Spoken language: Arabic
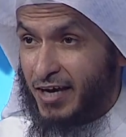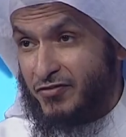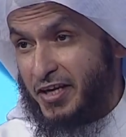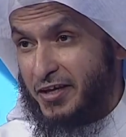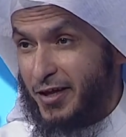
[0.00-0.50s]

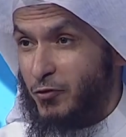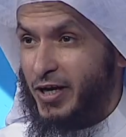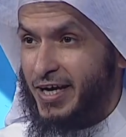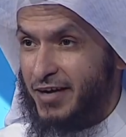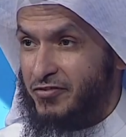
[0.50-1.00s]
الفريضه
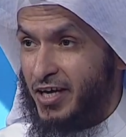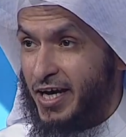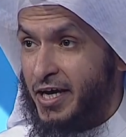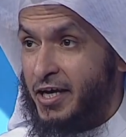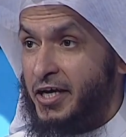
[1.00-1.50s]
والنافله
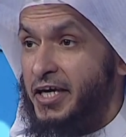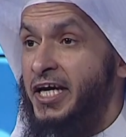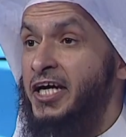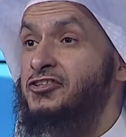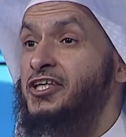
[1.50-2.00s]

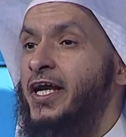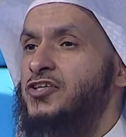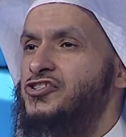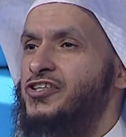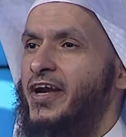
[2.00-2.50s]
اهدنا
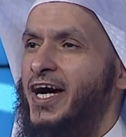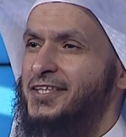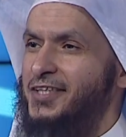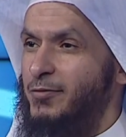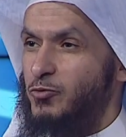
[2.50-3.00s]

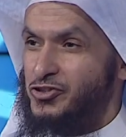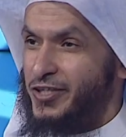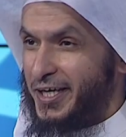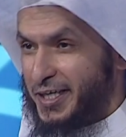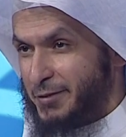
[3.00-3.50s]
الصراط
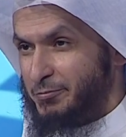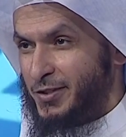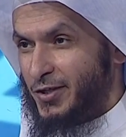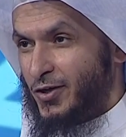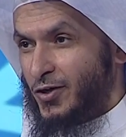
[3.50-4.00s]
المستقيم
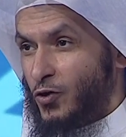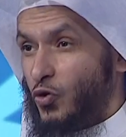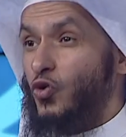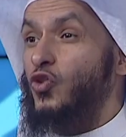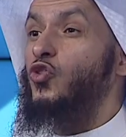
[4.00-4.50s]

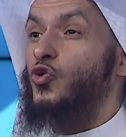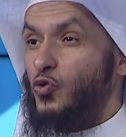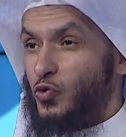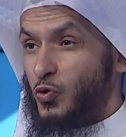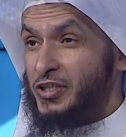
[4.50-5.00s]

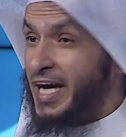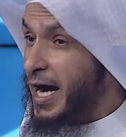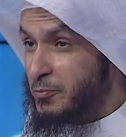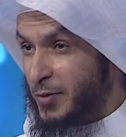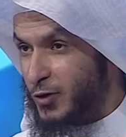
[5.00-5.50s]
انظروا
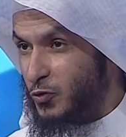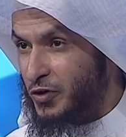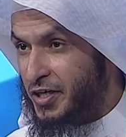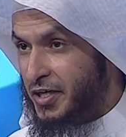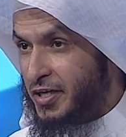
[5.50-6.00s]
وتاملوا
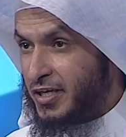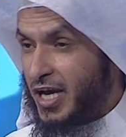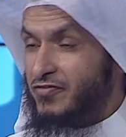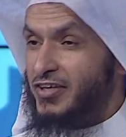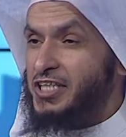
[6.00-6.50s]

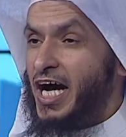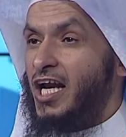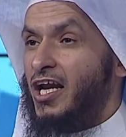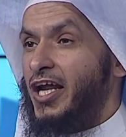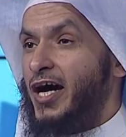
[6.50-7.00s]
كيف
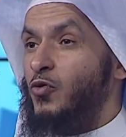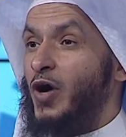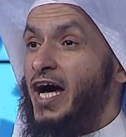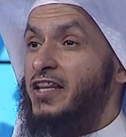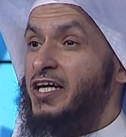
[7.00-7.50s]
جعل
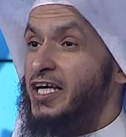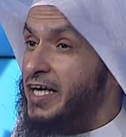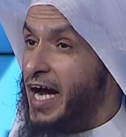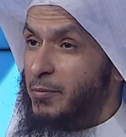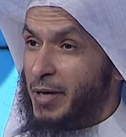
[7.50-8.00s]
الله هذه
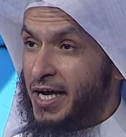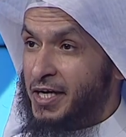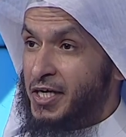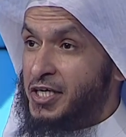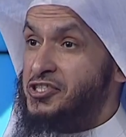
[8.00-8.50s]
الكعبه
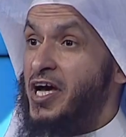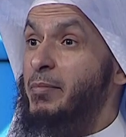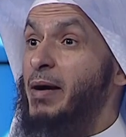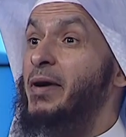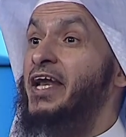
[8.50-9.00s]

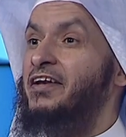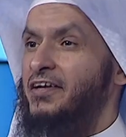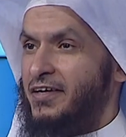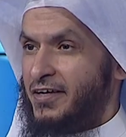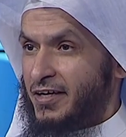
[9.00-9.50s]
سببا
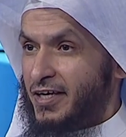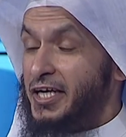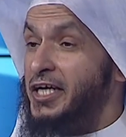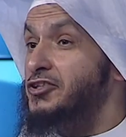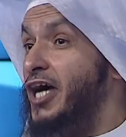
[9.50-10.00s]

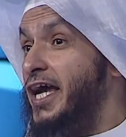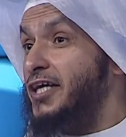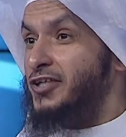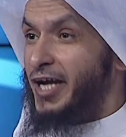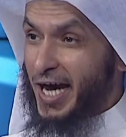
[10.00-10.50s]
لهدايه
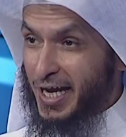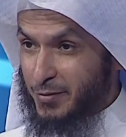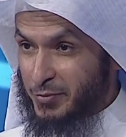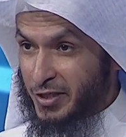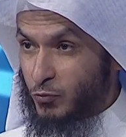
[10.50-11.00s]

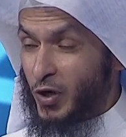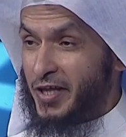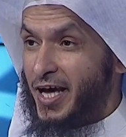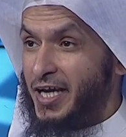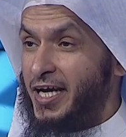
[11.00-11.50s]
العالمين
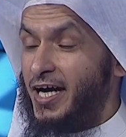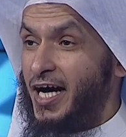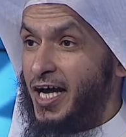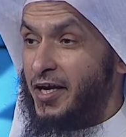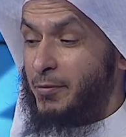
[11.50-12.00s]
ولذلك
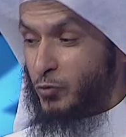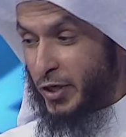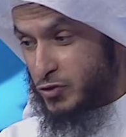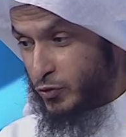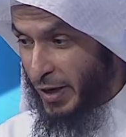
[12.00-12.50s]
قال
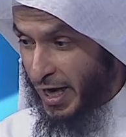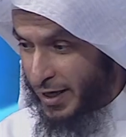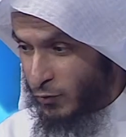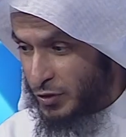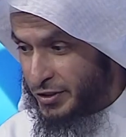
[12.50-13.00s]
ربنا
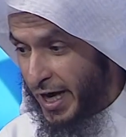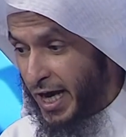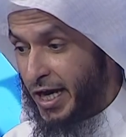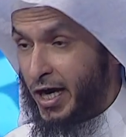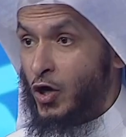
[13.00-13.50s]
سبحانه
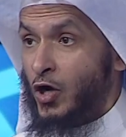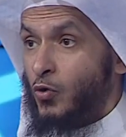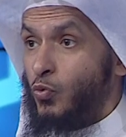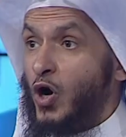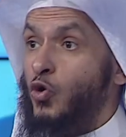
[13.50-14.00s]
وتعالى
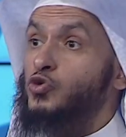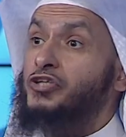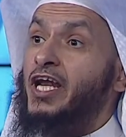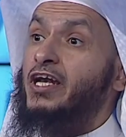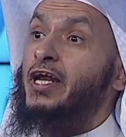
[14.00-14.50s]

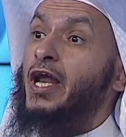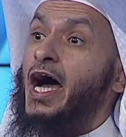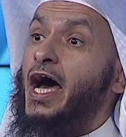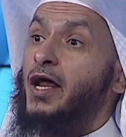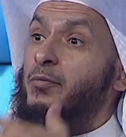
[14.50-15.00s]
وهدى
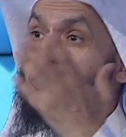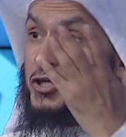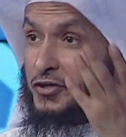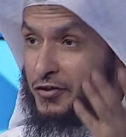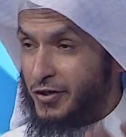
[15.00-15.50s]
للعالمين